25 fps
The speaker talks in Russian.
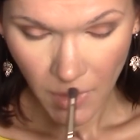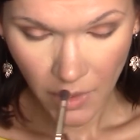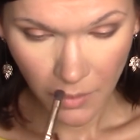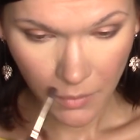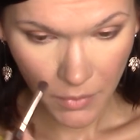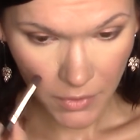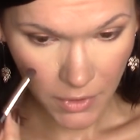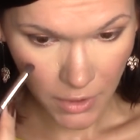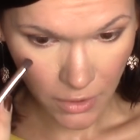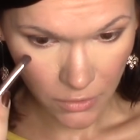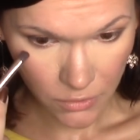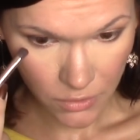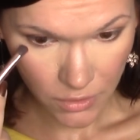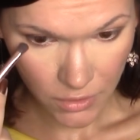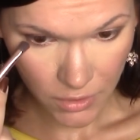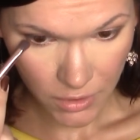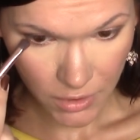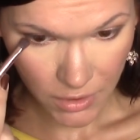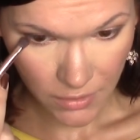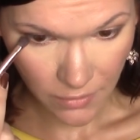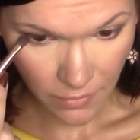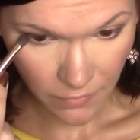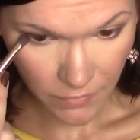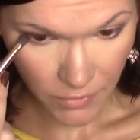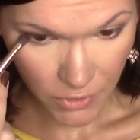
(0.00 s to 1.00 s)
Пытаюсь
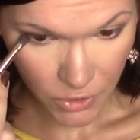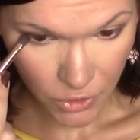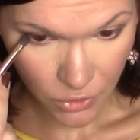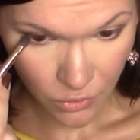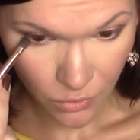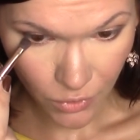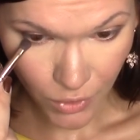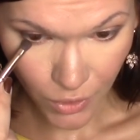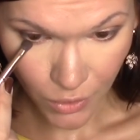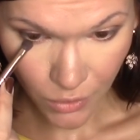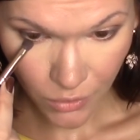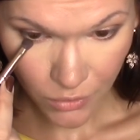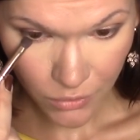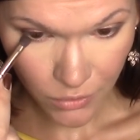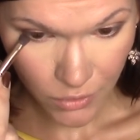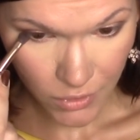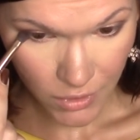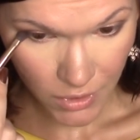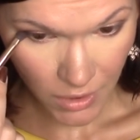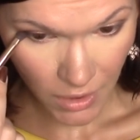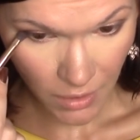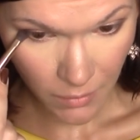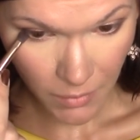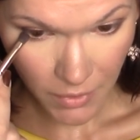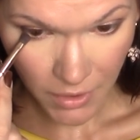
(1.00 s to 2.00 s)
нанести во внешний уголок, но,
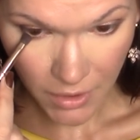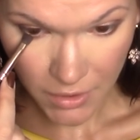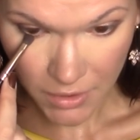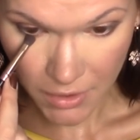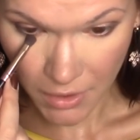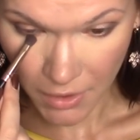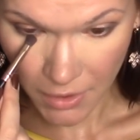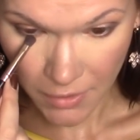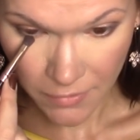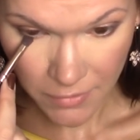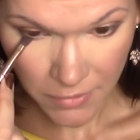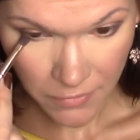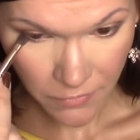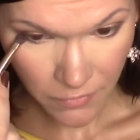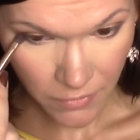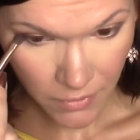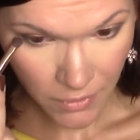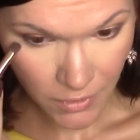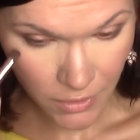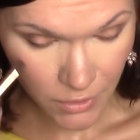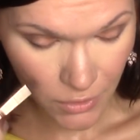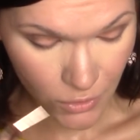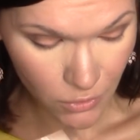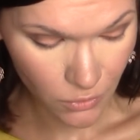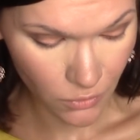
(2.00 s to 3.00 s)
зная меня, скорее всего,
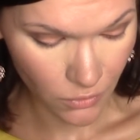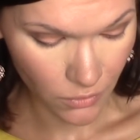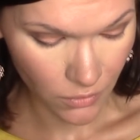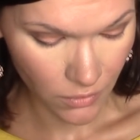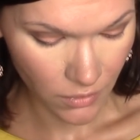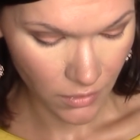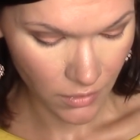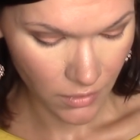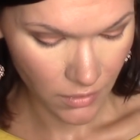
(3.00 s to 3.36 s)
нанесу